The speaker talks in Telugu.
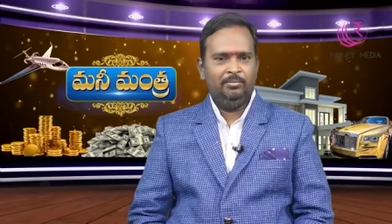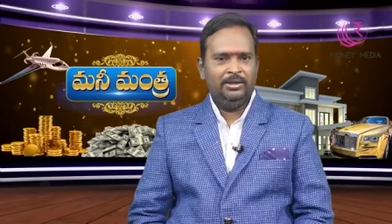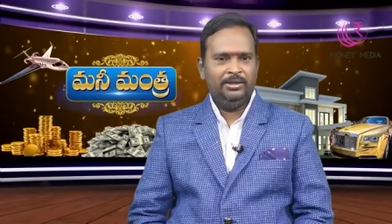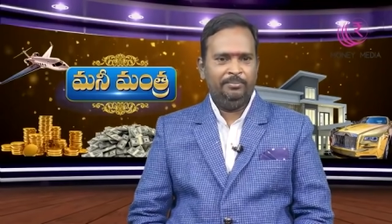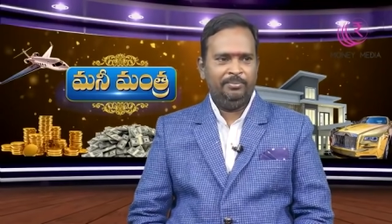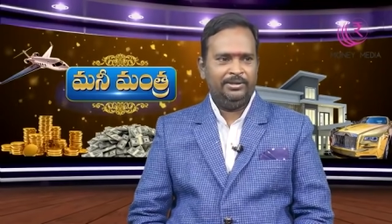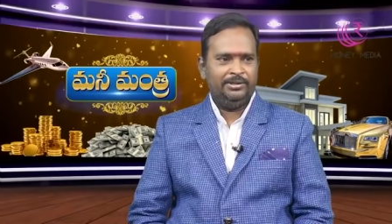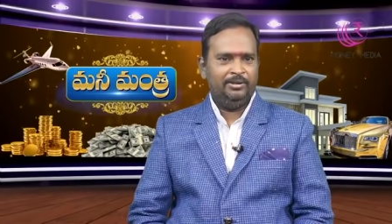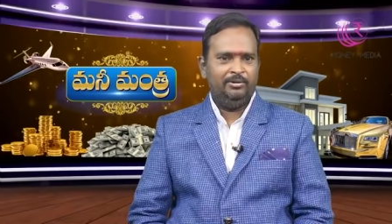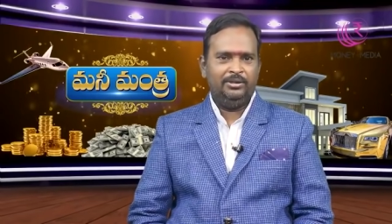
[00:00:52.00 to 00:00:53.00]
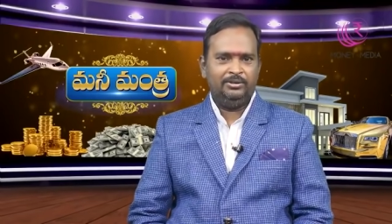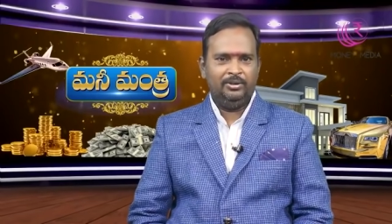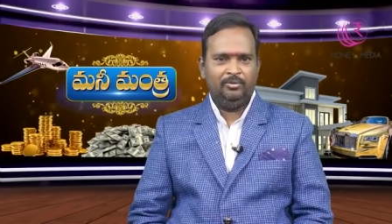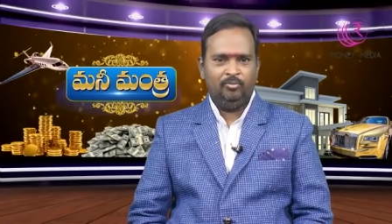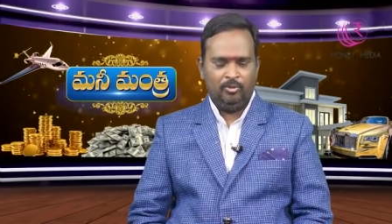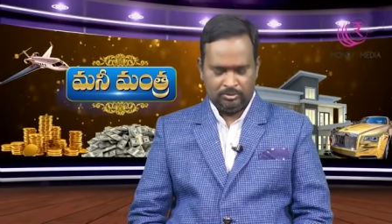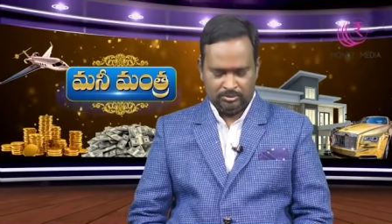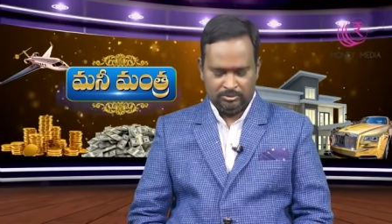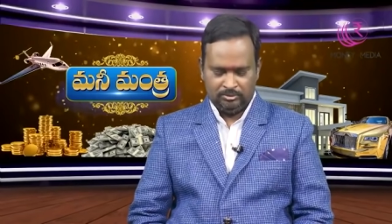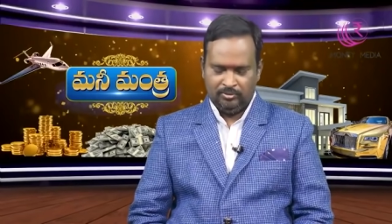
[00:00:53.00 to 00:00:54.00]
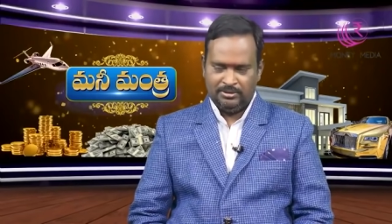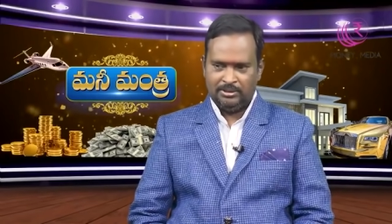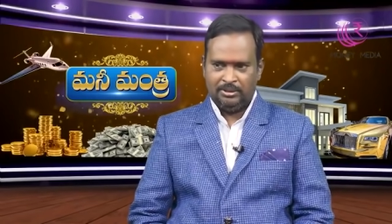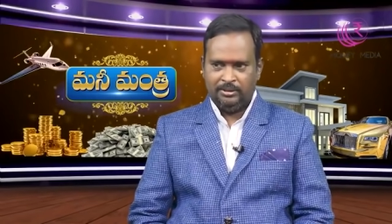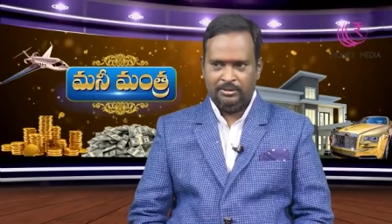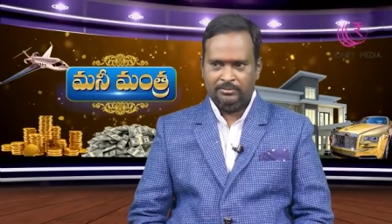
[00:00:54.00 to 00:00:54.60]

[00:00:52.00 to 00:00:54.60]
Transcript: ఇప్పుడు మళ్ళీ ఏప్రిల్ షెడ్యూల్ అయితే ఫోర్త్ వైజాగ్